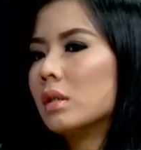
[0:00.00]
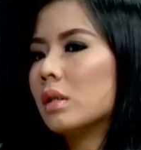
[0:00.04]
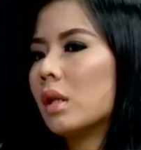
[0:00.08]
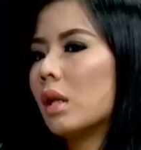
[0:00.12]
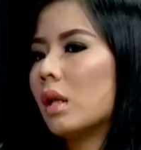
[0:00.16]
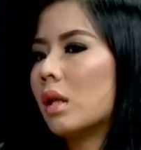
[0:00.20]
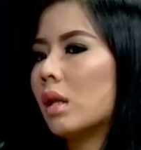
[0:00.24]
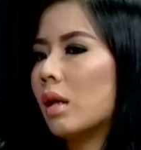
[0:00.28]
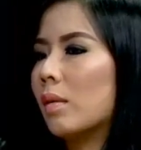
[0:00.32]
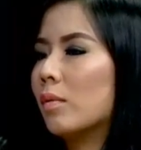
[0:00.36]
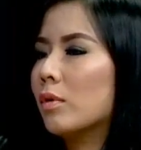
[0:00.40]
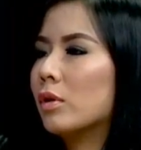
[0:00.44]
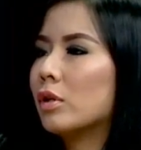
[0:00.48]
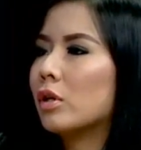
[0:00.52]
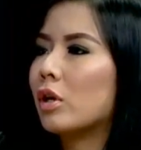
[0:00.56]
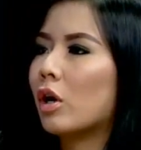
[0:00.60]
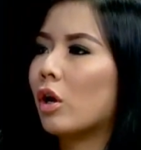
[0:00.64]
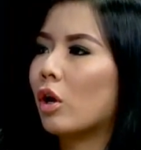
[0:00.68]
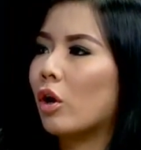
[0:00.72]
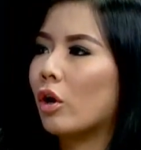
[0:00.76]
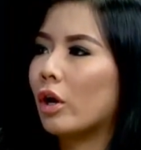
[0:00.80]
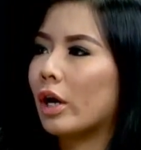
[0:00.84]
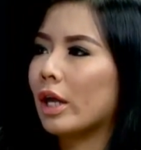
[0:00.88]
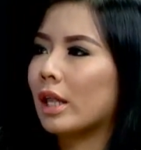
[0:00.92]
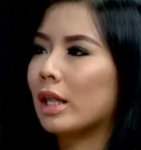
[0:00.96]
Namun
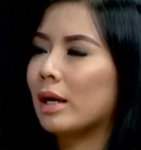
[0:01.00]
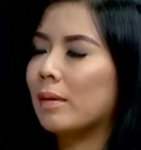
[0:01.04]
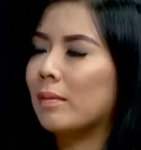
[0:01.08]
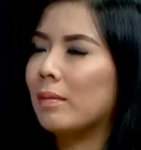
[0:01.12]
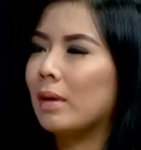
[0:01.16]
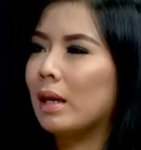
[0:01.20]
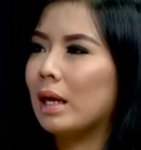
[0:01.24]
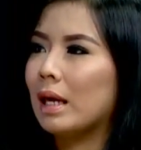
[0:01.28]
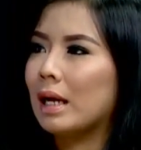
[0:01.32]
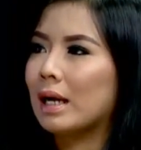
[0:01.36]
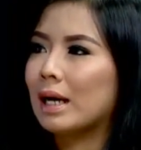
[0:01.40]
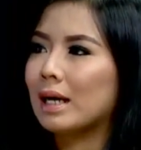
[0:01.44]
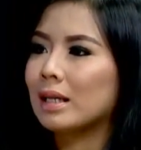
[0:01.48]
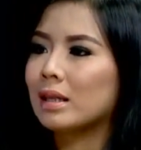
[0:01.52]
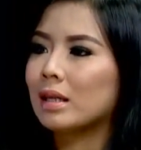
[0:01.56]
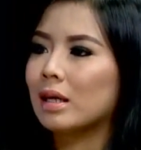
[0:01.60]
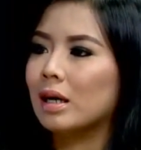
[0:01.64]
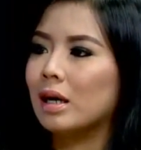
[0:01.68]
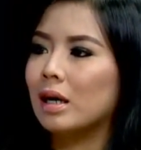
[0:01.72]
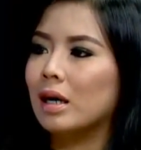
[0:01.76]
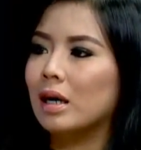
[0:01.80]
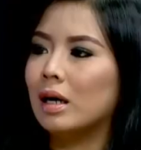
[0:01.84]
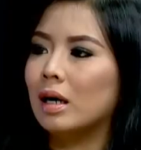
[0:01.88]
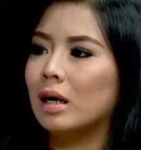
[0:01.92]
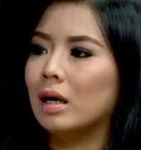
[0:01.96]
kalau kita melihat
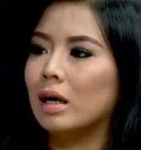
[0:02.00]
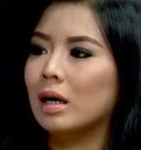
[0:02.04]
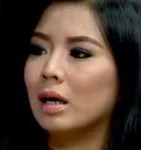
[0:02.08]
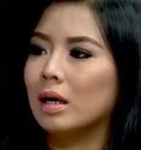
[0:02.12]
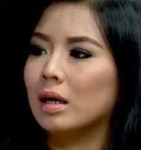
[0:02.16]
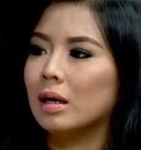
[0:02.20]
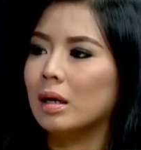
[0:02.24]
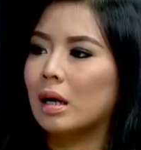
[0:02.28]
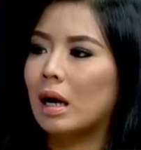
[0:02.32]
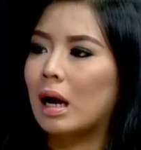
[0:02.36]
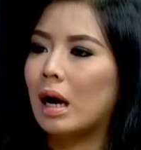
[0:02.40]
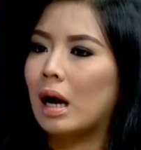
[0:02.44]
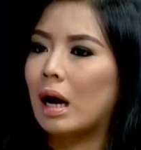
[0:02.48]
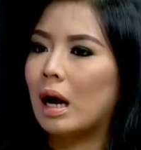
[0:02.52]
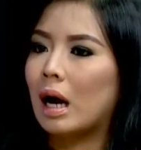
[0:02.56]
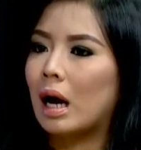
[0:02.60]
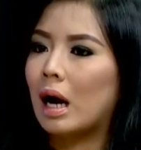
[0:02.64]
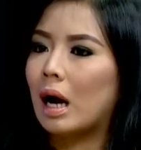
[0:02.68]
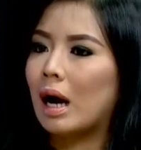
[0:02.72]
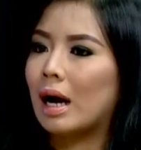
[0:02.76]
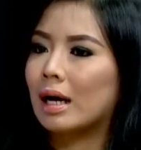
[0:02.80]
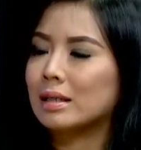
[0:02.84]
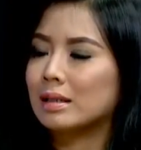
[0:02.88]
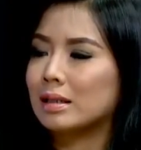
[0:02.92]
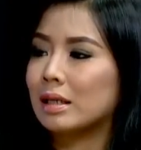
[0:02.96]

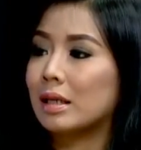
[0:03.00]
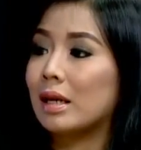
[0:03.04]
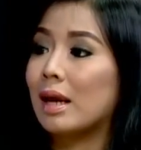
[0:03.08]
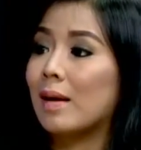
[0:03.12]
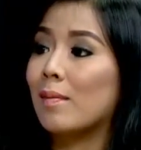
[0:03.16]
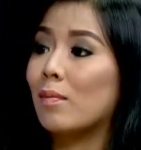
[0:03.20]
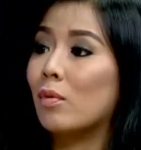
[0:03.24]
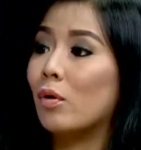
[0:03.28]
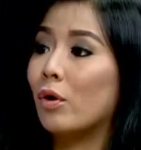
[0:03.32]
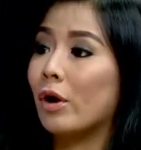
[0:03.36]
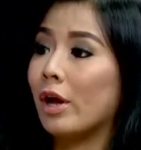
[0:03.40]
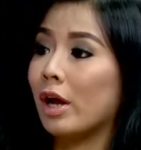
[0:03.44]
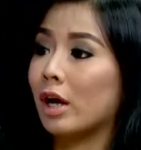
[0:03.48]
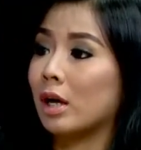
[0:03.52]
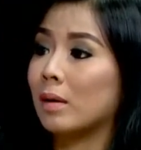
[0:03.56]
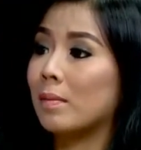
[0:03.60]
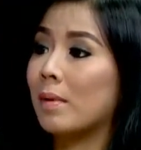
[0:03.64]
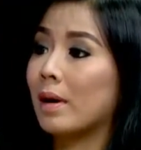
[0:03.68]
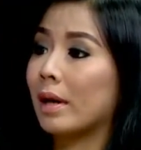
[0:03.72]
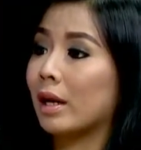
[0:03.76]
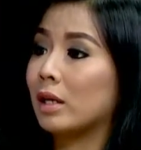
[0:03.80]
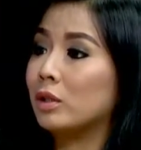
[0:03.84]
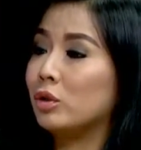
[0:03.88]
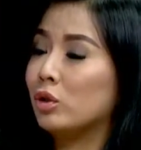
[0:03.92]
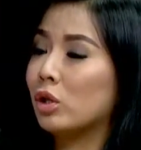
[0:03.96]
aksi demo yang
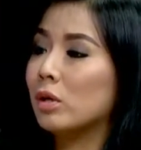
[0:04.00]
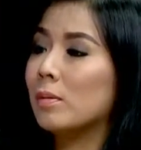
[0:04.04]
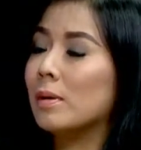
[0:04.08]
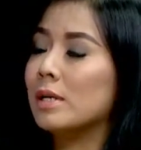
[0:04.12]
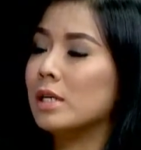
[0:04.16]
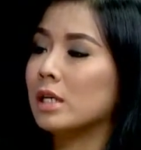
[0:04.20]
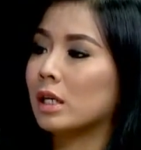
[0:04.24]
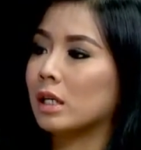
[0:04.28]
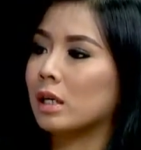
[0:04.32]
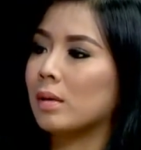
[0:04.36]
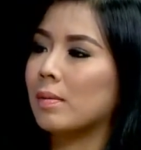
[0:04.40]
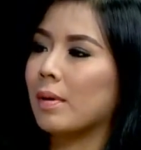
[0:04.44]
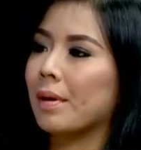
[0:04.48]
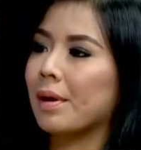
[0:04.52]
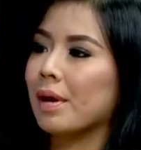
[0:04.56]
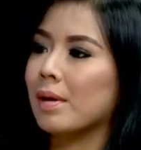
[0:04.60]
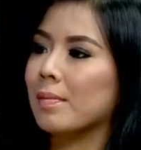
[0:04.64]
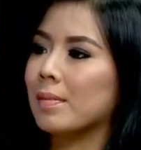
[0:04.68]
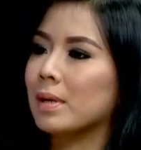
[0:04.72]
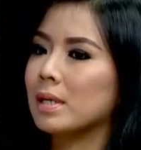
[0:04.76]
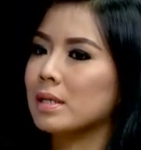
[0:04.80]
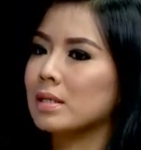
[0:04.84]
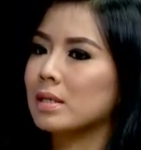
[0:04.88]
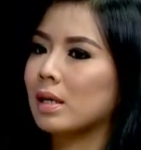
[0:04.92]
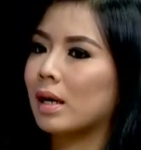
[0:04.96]
kemarin juga banyak di media
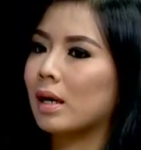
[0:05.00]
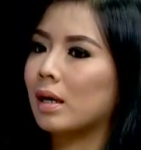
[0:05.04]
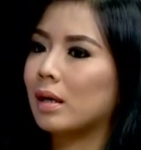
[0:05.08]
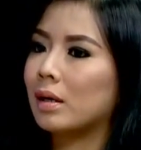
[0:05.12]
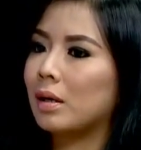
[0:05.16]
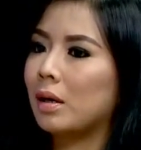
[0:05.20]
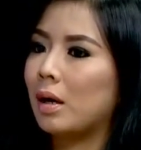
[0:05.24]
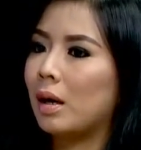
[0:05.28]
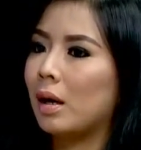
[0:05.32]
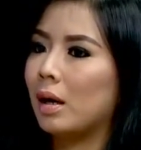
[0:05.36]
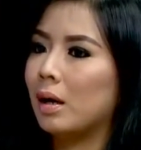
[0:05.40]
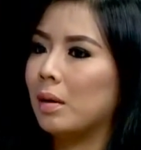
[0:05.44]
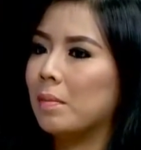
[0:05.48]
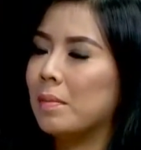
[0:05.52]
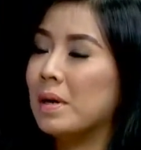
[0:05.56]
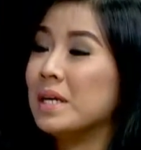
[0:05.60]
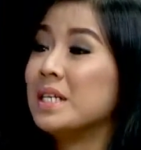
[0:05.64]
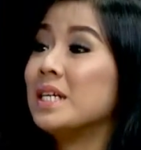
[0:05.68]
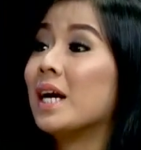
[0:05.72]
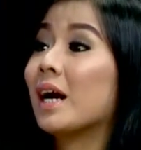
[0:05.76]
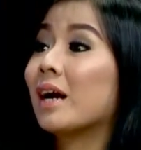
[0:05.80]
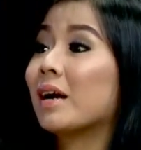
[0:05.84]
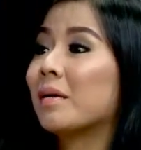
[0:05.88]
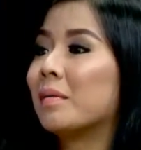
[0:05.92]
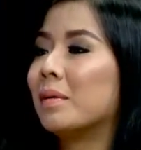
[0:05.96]
massa uh,
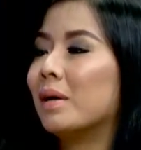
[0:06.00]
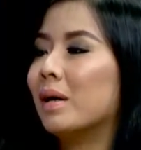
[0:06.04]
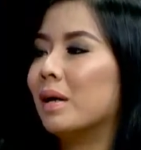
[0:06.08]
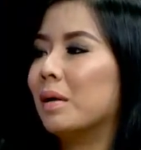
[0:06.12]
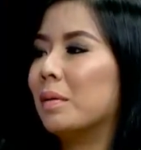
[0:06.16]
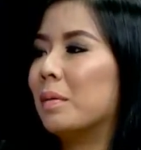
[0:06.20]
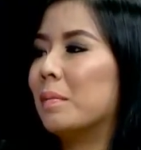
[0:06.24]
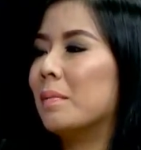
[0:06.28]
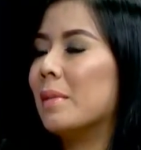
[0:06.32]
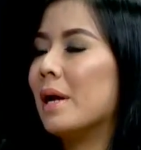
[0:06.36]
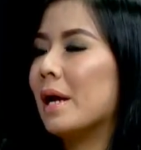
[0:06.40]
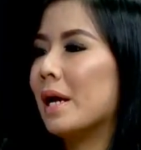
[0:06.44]
banyak uh,